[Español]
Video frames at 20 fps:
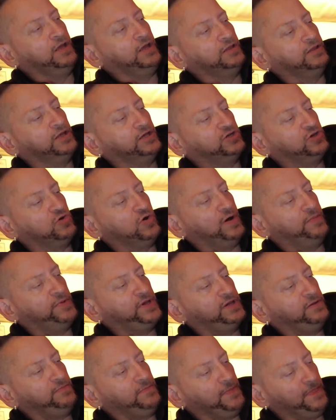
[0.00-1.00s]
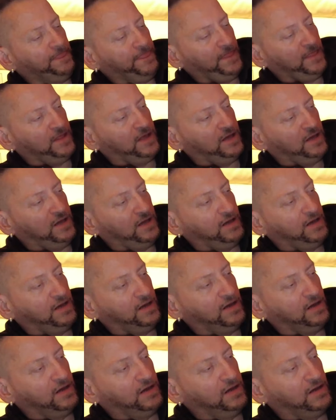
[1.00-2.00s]
de Shibami,
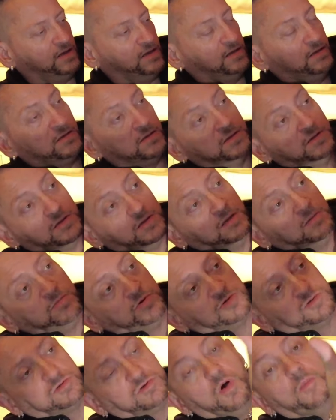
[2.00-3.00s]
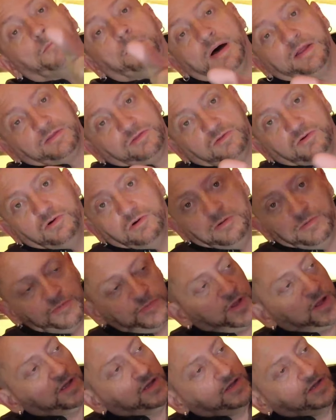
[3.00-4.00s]
de pues compacto
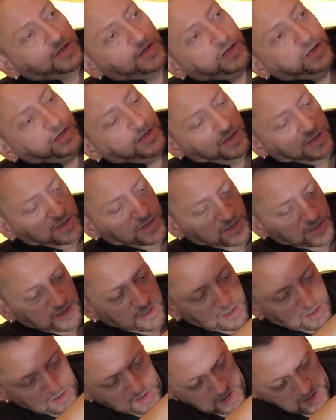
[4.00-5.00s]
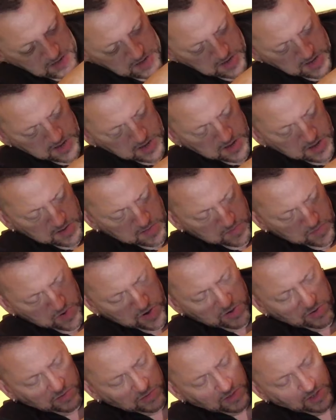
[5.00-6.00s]
y
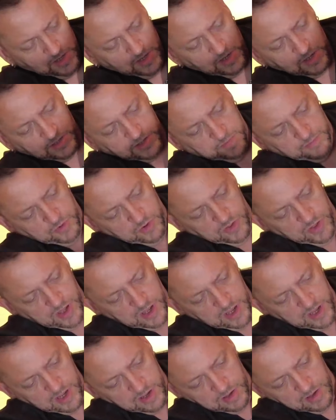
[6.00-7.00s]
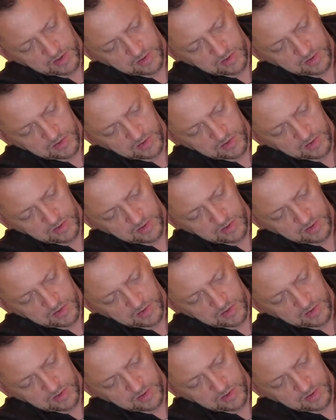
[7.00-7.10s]
bueno, eh, se puede,